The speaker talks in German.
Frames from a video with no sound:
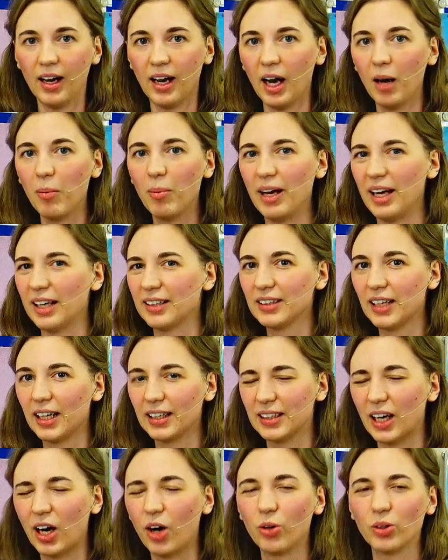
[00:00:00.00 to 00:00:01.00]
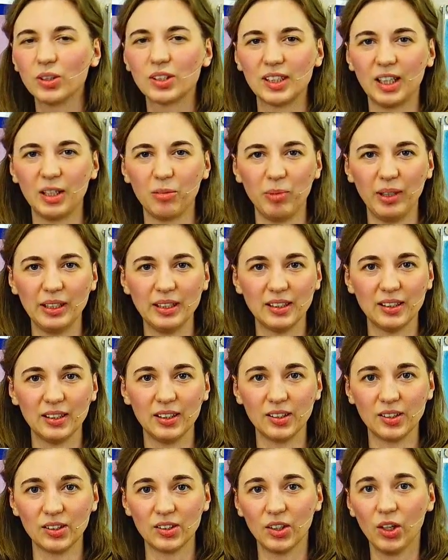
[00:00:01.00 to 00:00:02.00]
Aber er tat auch sein
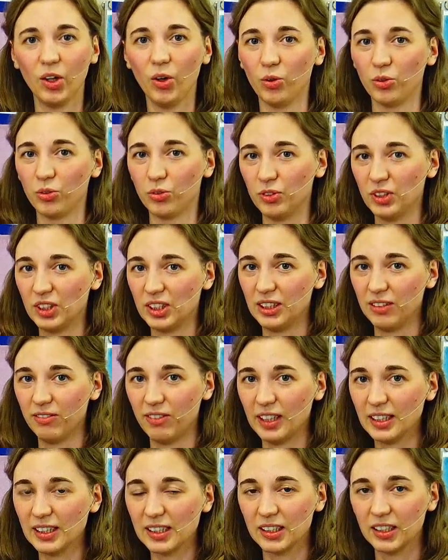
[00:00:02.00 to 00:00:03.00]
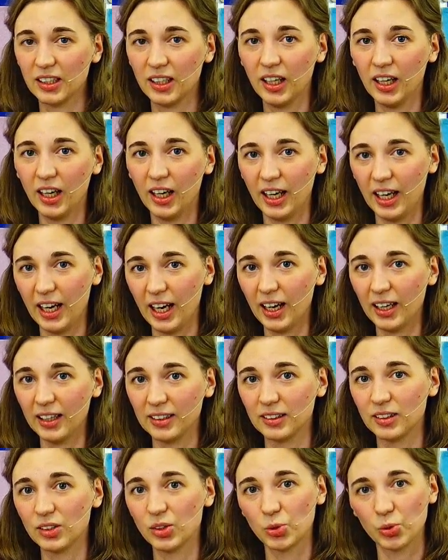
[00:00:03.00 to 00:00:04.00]
Bestes. Und wisst ihr was? Er
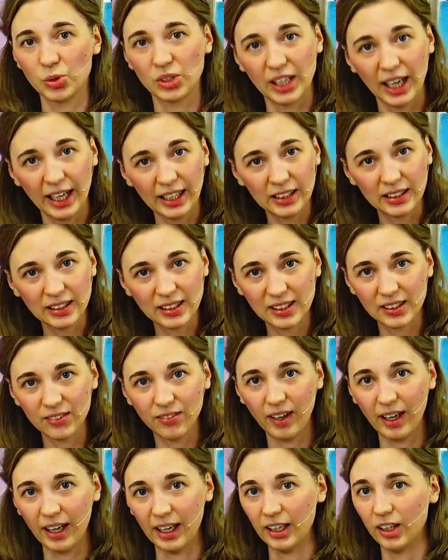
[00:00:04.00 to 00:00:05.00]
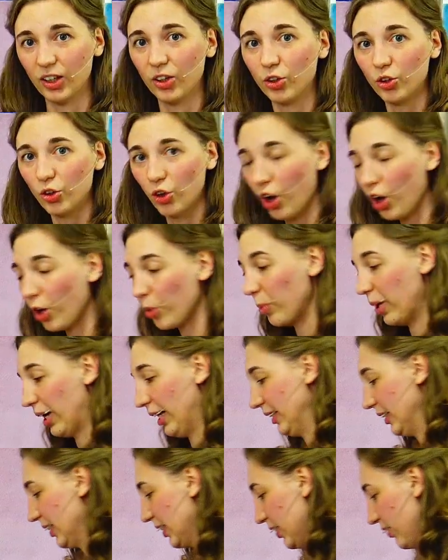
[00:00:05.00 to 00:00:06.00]
hat zu seinen zwei
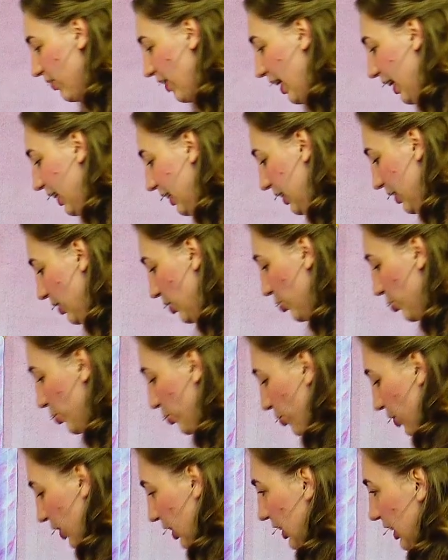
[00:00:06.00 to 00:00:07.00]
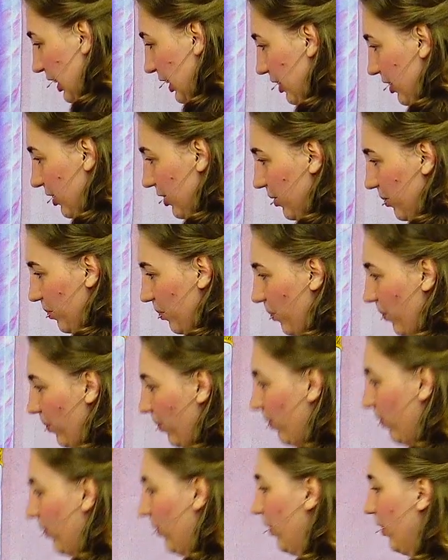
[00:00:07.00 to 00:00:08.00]
nochmal zwei dazu verdient.
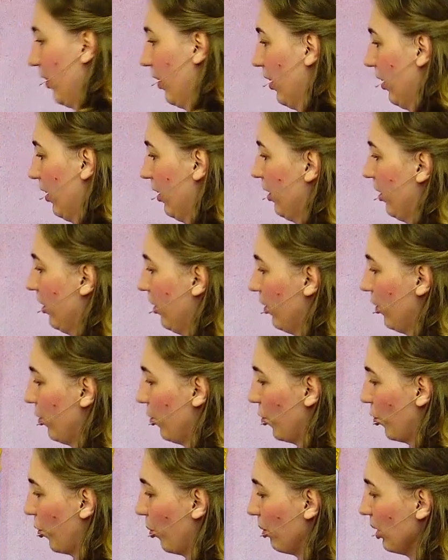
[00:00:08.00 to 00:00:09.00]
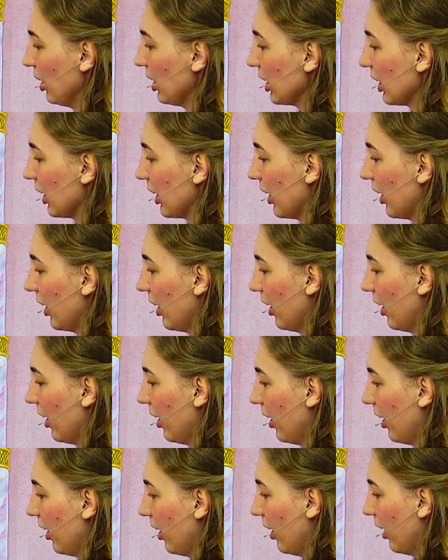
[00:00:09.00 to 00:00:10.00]
Somit
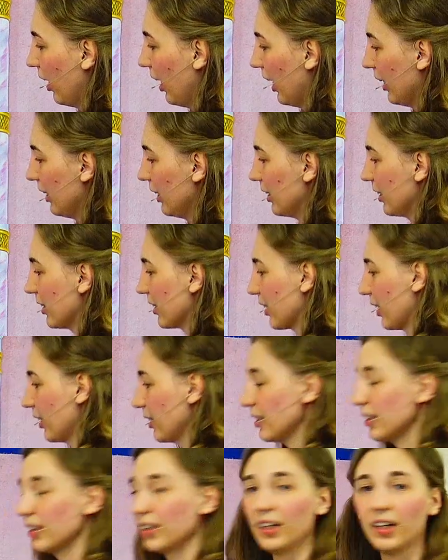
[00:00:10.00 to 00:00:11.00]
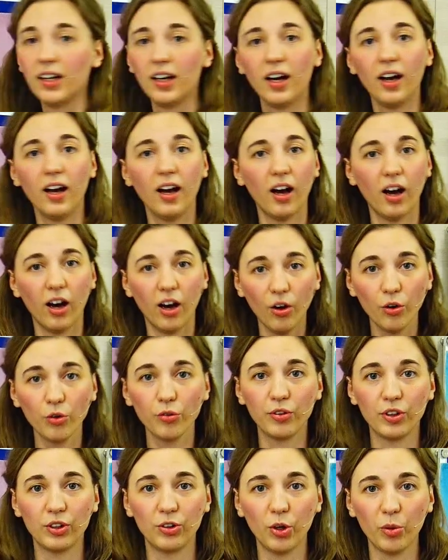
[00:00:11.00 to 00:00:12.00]
hat er das Ganze auch
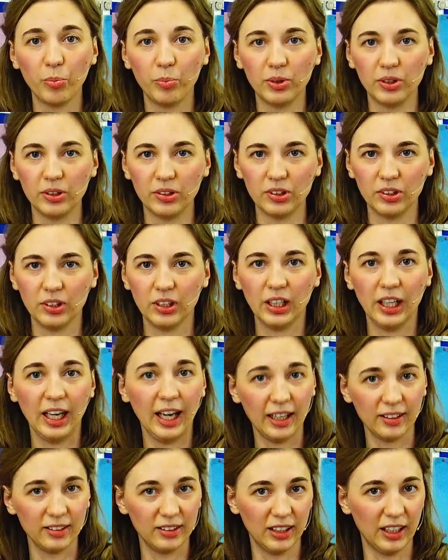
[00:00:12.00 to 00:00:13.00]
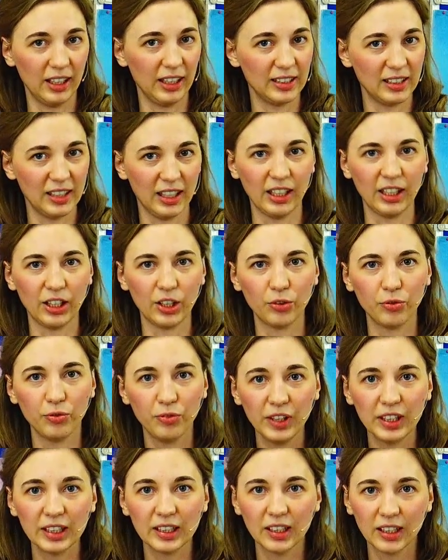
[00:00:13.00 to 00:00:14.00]
verdoppelt. Er hatte dann letztendlich
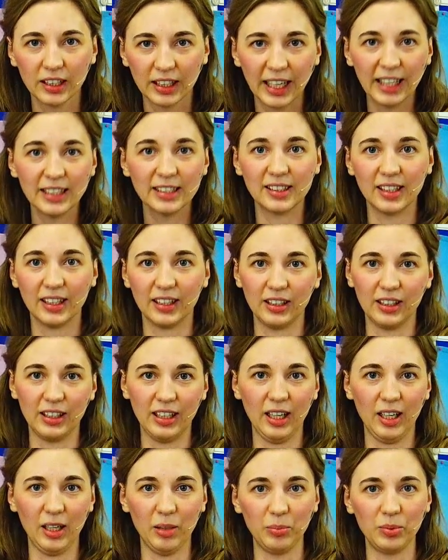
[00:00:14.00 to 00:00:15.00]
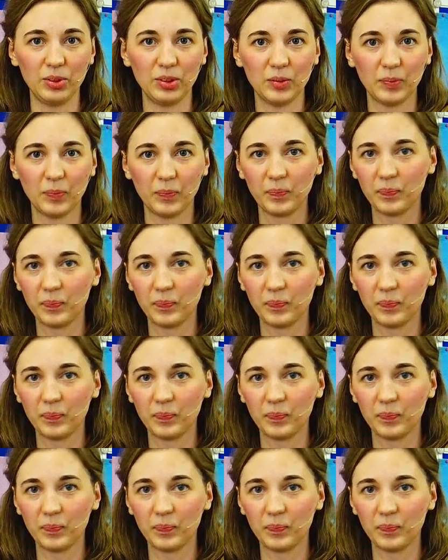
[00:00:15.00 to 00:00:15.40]
vier Geldsäcke gehabt.